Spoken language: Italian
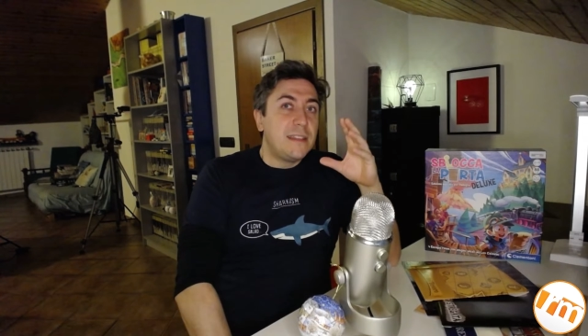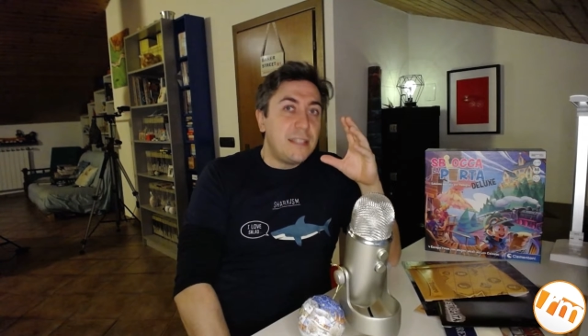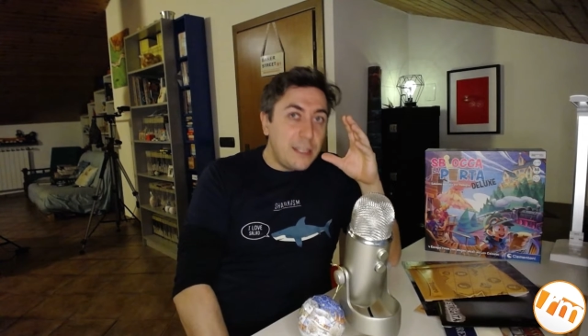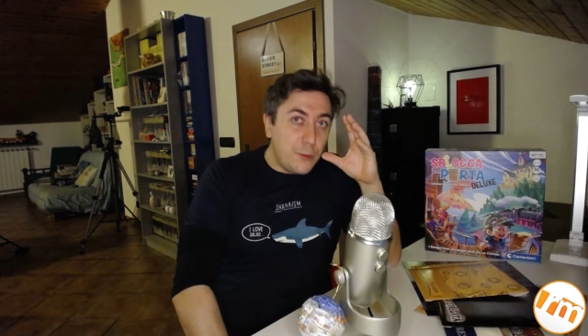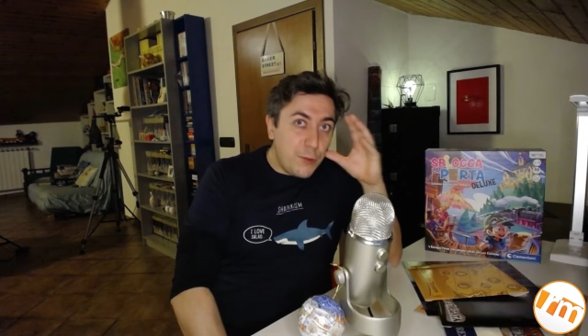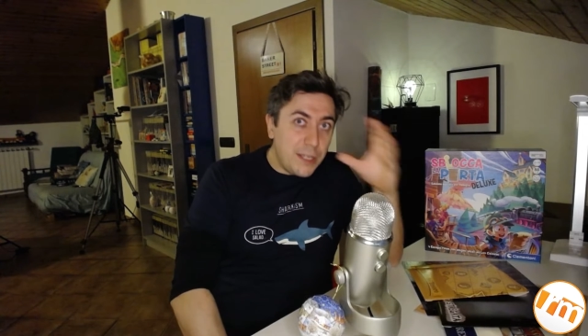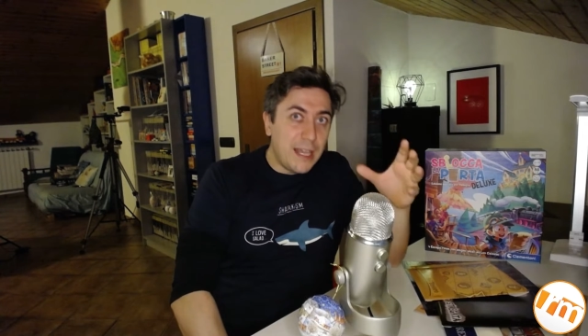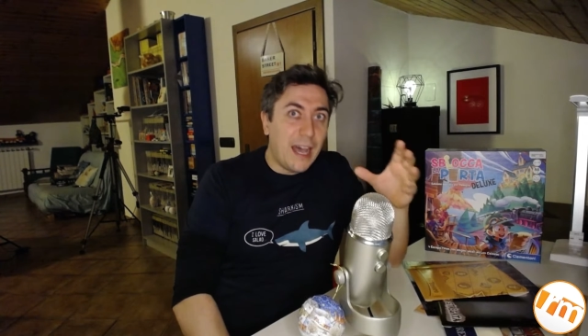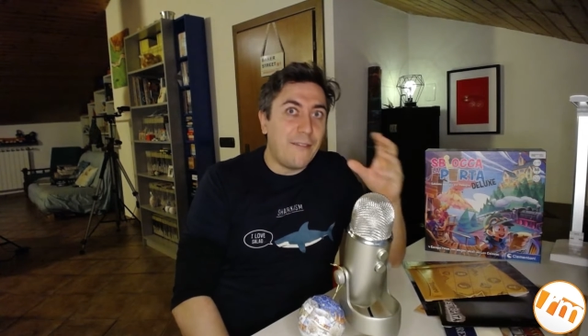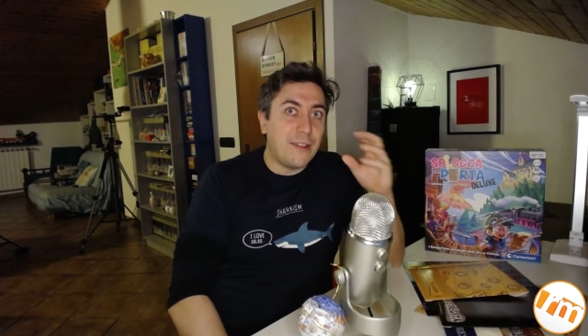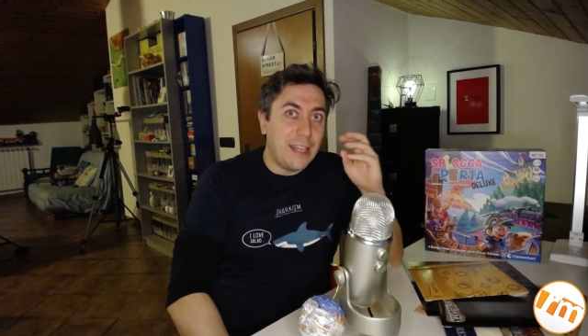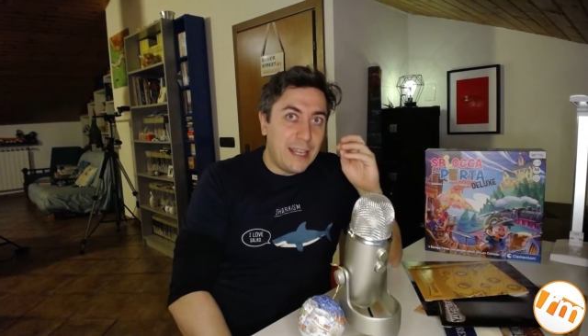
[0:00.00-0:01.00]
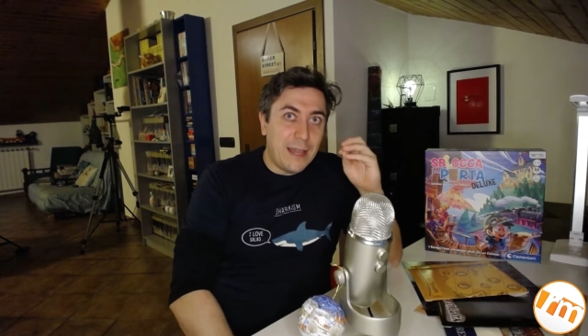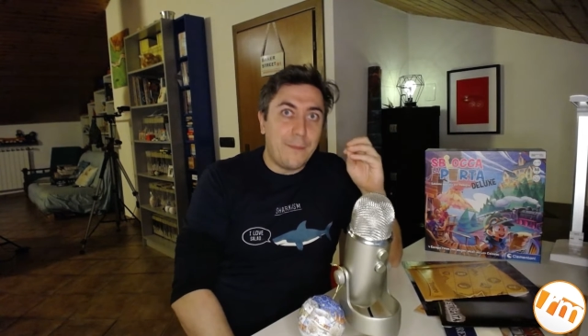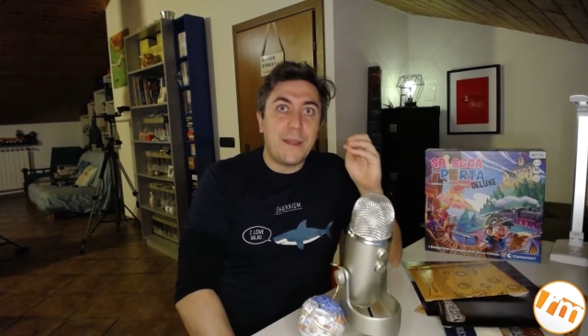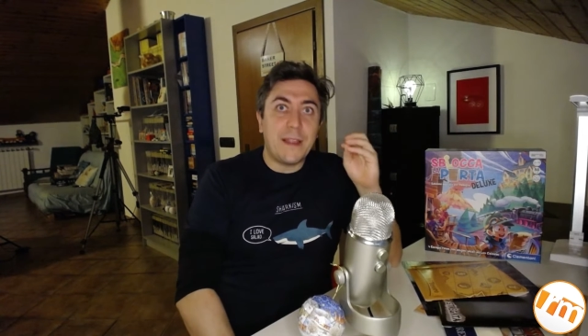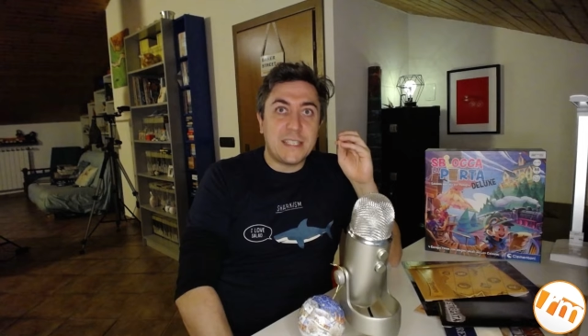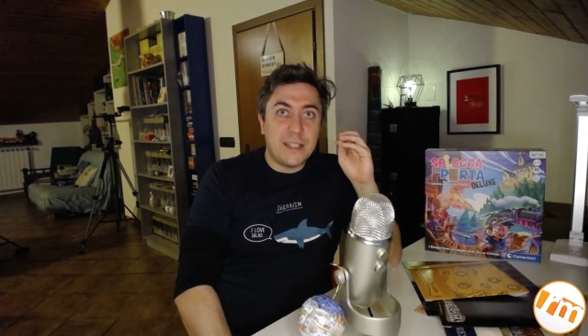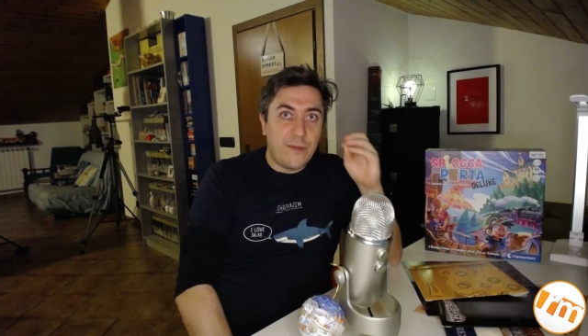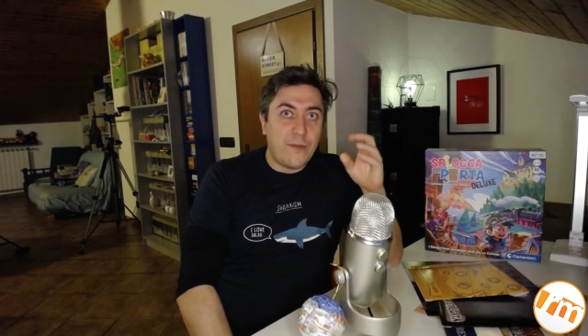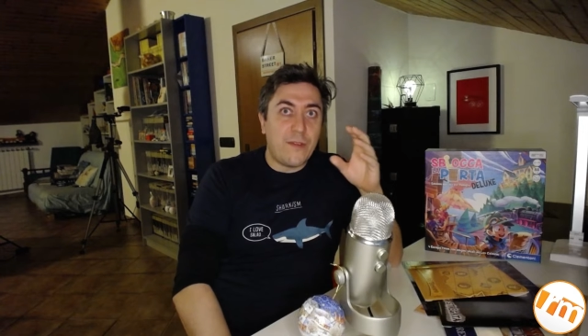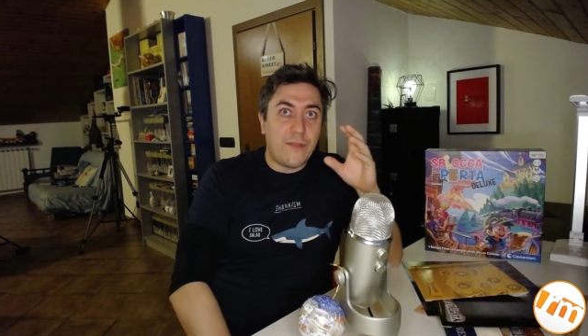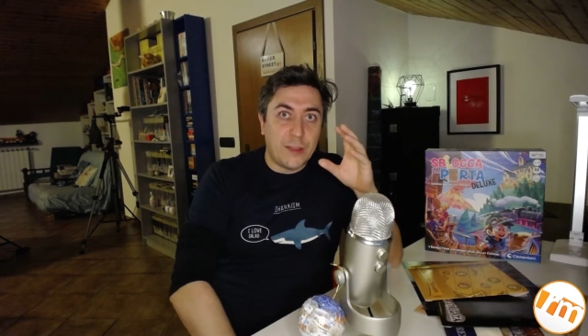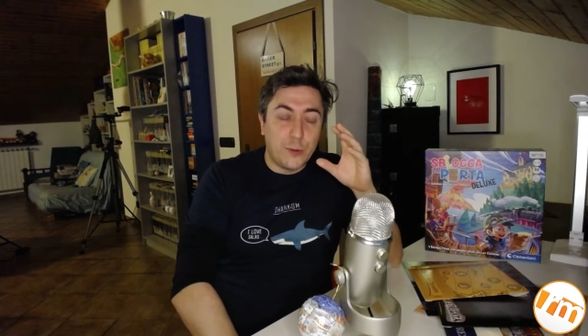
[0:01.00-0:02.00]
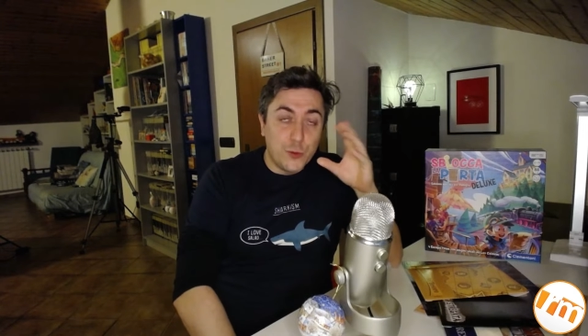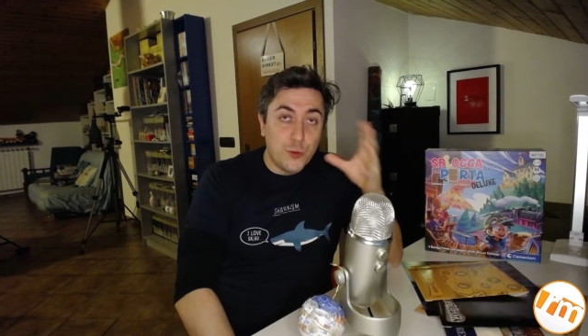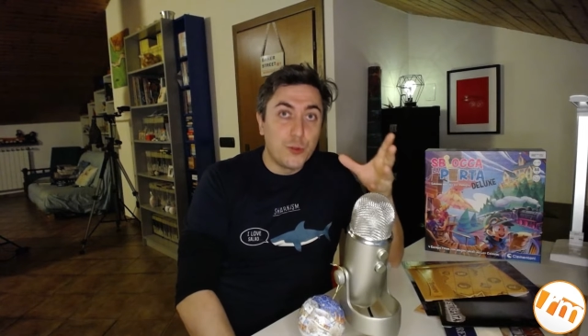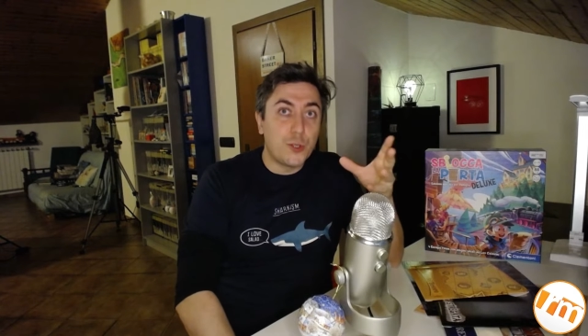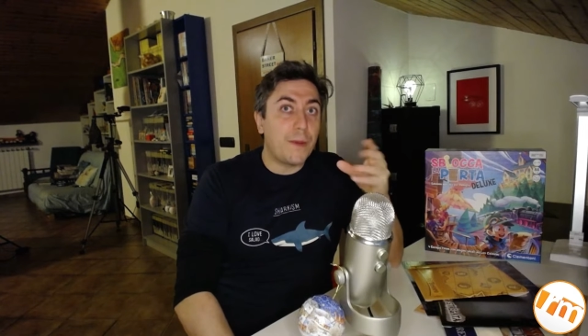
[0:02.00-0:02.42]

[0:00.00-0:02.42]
ti guidava nel capire se avevi fatto giusto